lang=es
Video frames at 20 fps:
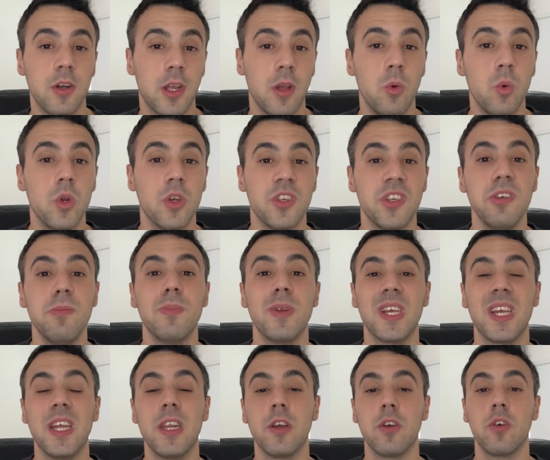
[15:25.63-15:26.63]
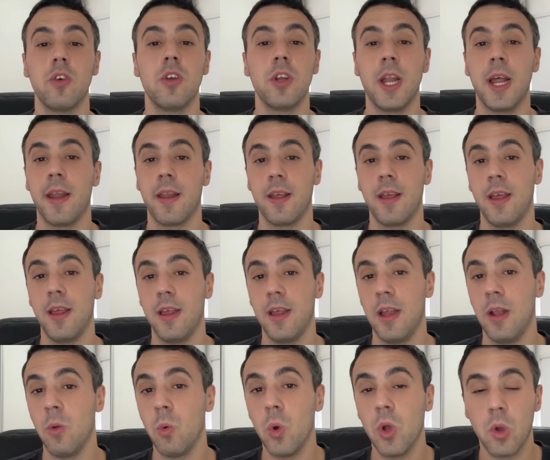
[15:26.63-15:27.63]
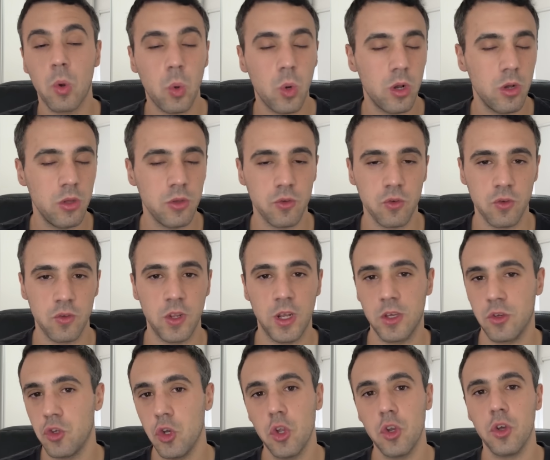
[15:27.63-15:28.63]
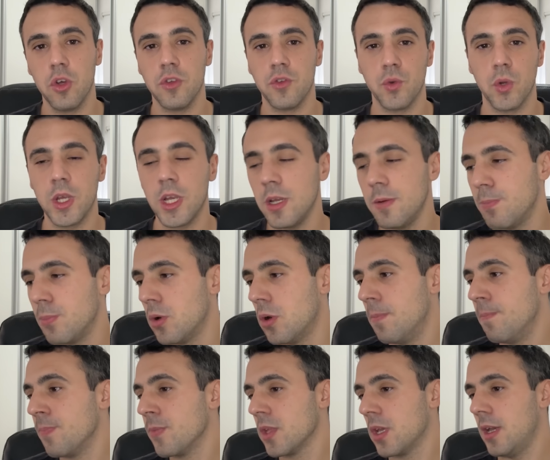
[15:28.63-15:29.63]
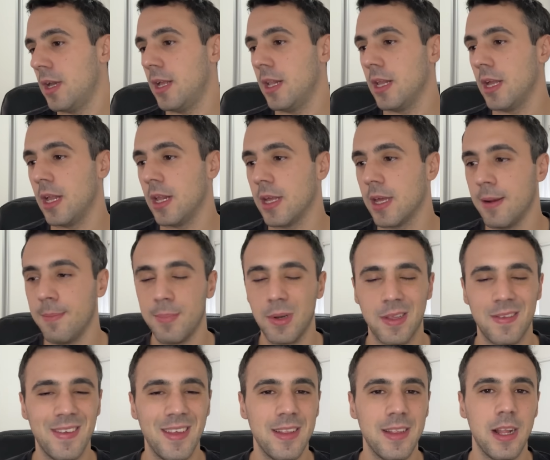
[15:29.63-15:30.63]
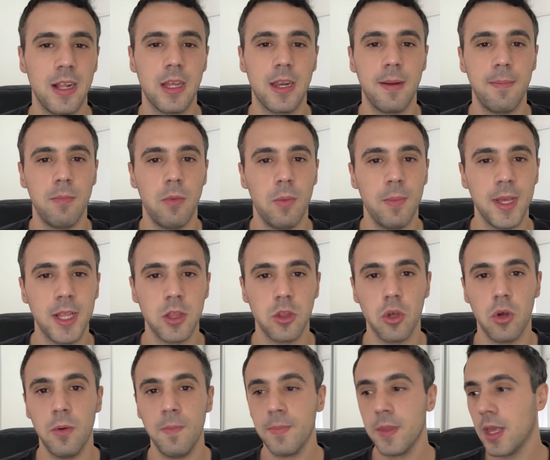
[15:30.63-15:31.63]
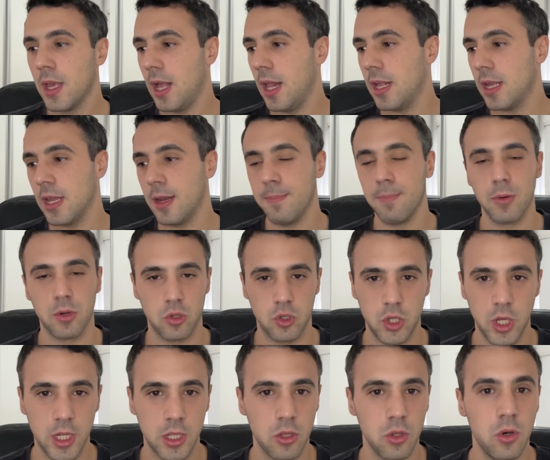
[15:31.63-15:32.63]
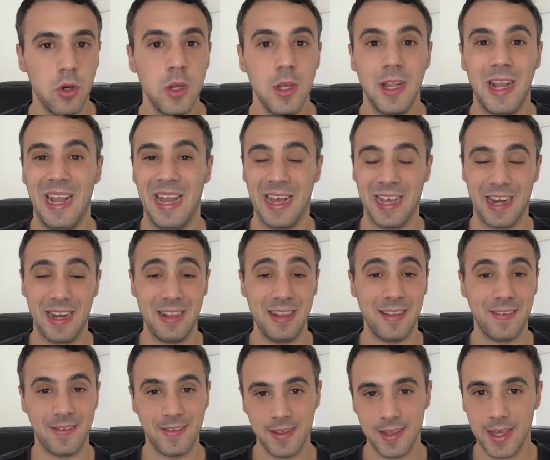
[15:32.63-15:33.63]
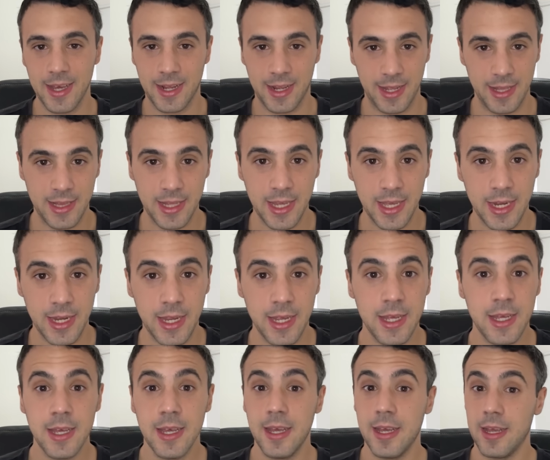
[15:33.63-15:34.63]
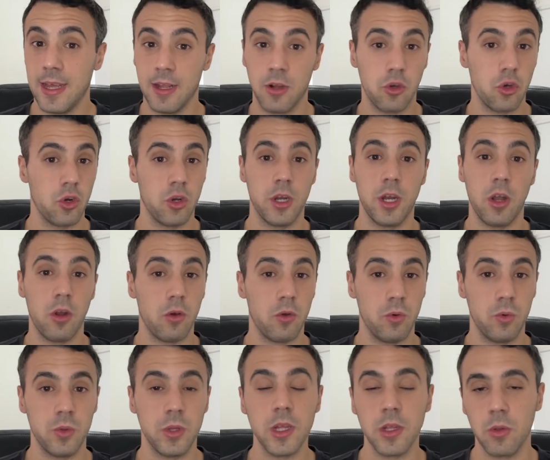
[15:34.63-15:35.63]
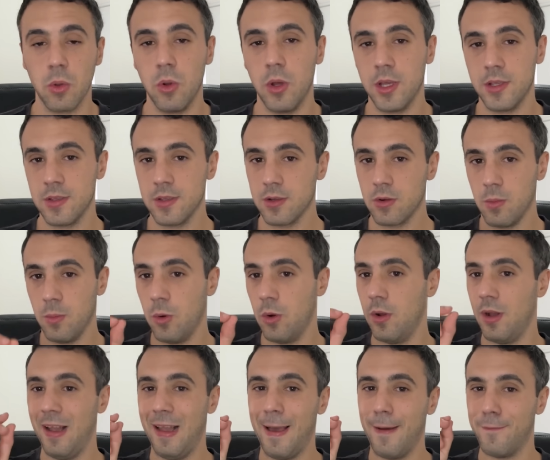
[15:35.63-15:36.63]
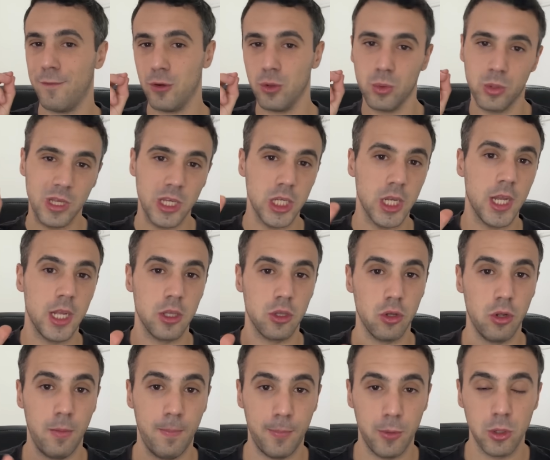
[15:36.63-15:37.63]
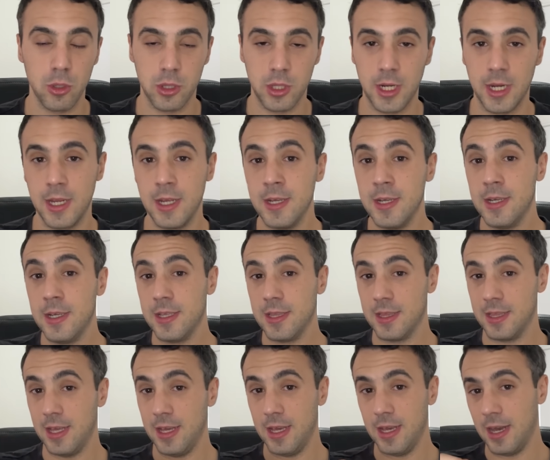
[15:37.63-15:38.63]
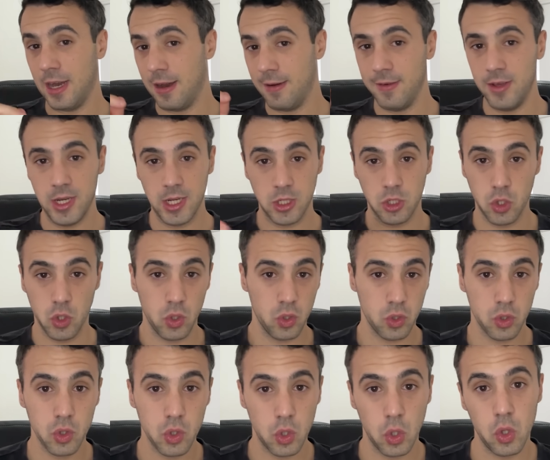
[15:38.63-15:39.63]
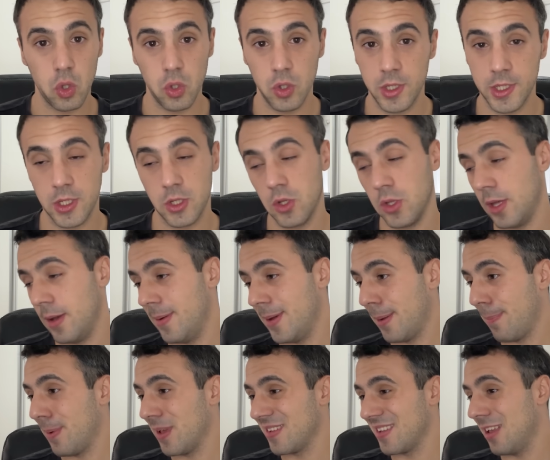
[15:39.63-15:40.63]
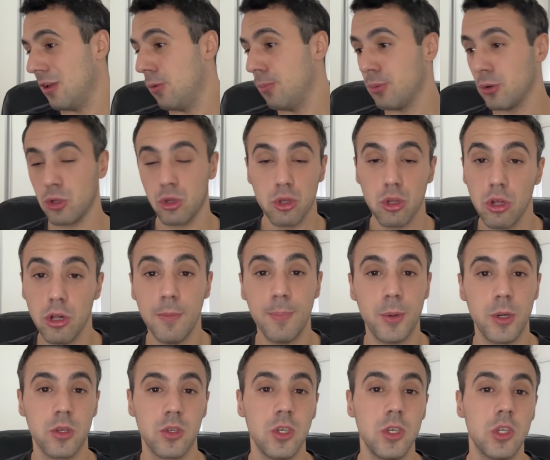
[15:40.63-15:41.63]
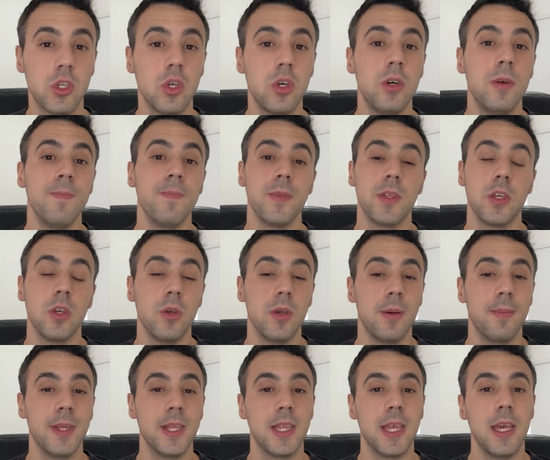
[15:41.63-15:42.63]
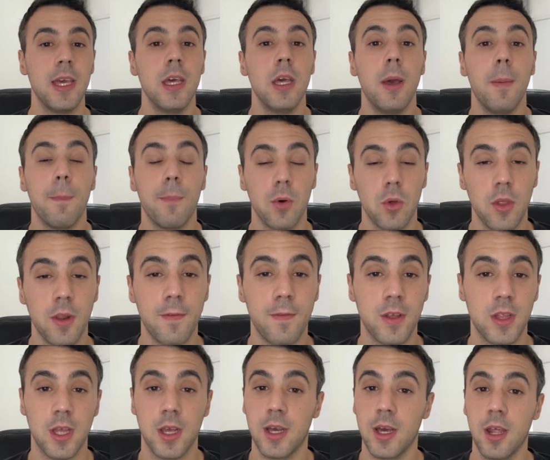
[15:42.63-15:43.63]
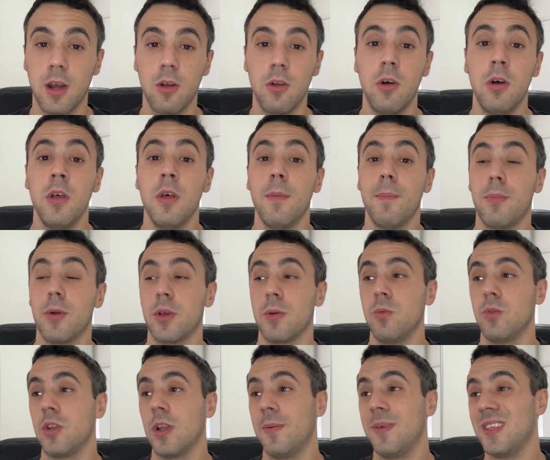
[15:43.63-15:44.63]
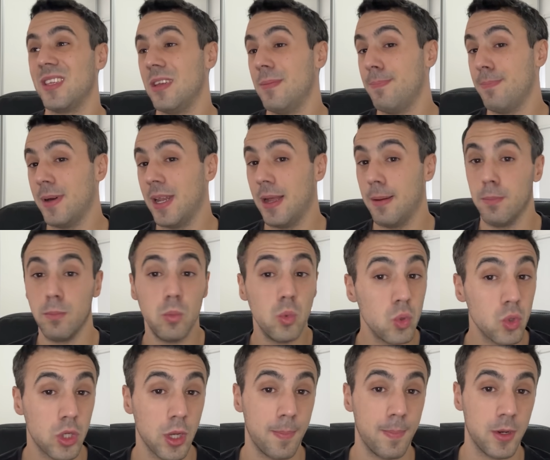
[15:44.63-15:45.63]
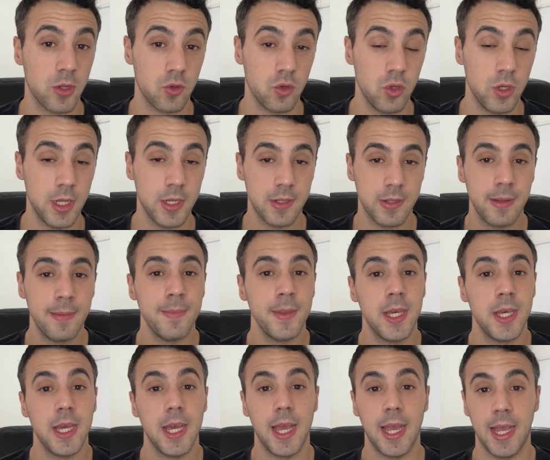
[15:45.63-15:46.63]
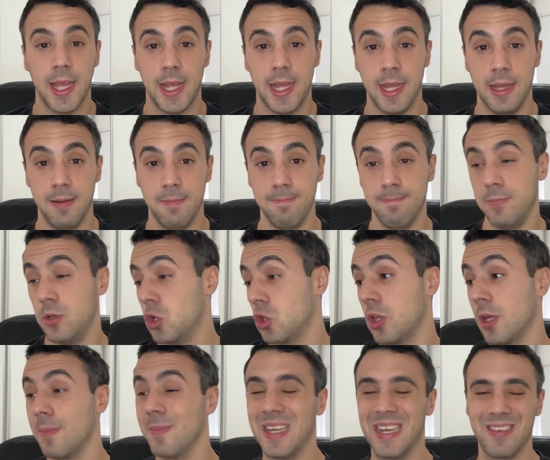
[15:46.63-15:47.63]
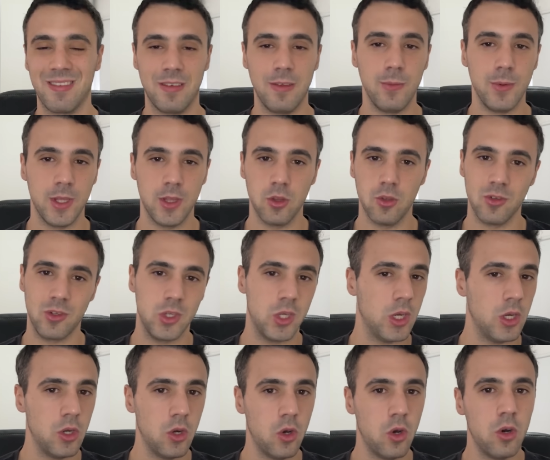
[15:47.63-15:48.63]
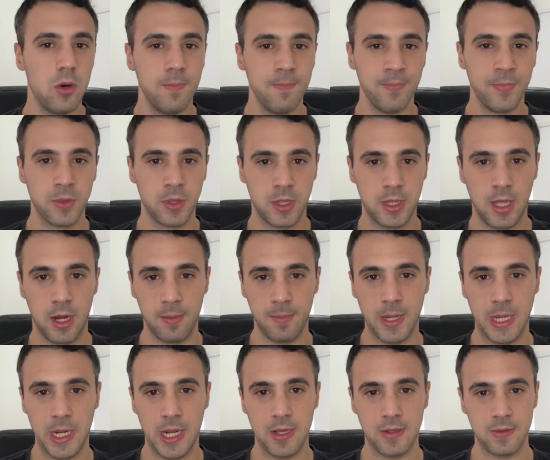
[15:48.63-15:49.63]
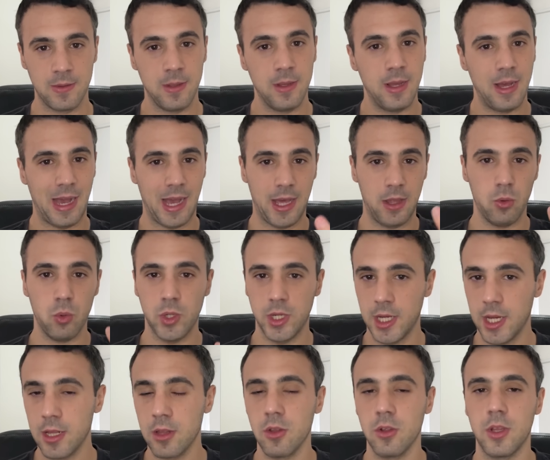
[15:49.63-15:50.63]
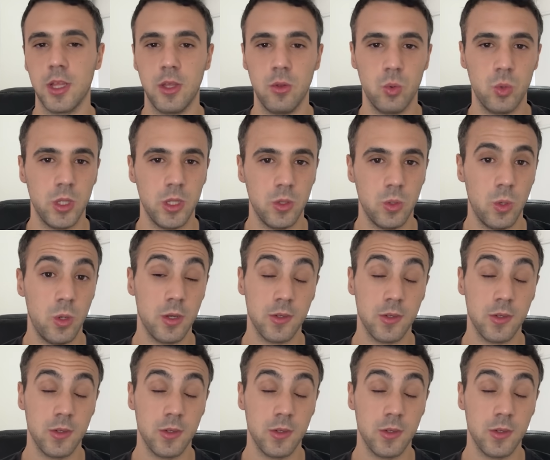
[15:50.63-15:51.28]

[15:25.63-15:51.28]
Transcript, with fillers: Que uno siempre quiere coronar eh, el, buen juego de su selección o de su equipo, el, gran presente, el gran momento, el gran proyecto, las grandes ideas que tiene, en coronarlo con un título. Es como la frutilla de todo el postre de haber hecho todo eso, de haber pasado por todo el proceso y obviamente poder festejarlo, porque muchas veces para muchas personas eh, no terminas sirviendo si no terminas adueñándote de un título.